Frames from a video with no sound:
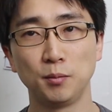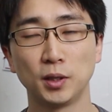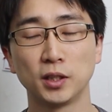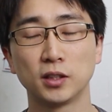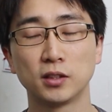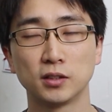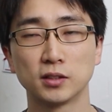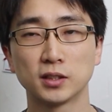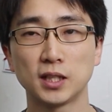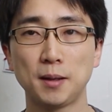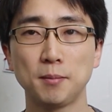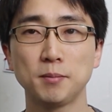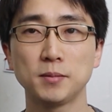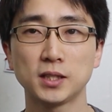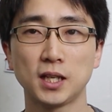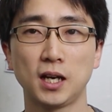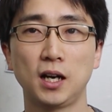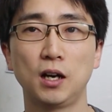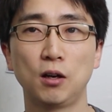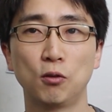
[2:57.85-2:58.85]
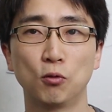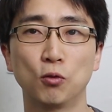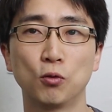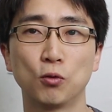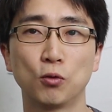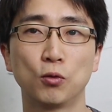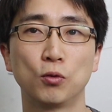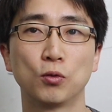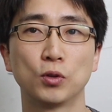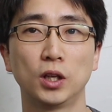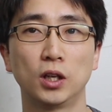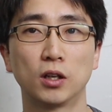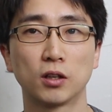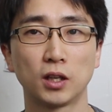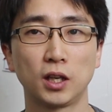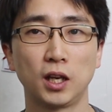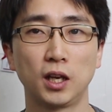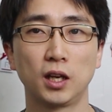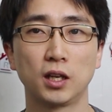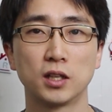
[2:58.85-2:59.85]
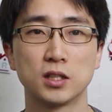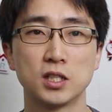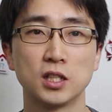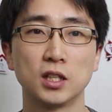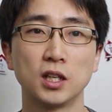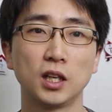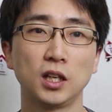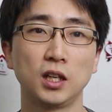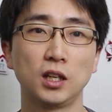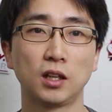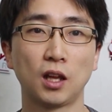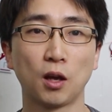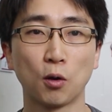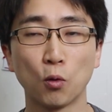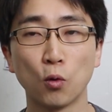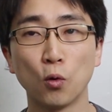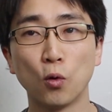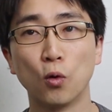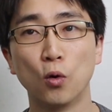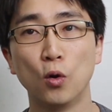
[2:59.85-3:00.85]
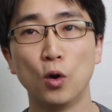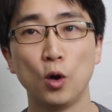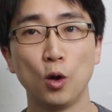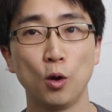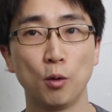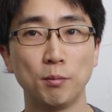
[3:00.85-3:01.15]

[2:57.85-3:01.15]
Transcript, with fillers: 이벤트 3, 4, 5 이렇게 진행이 됐고,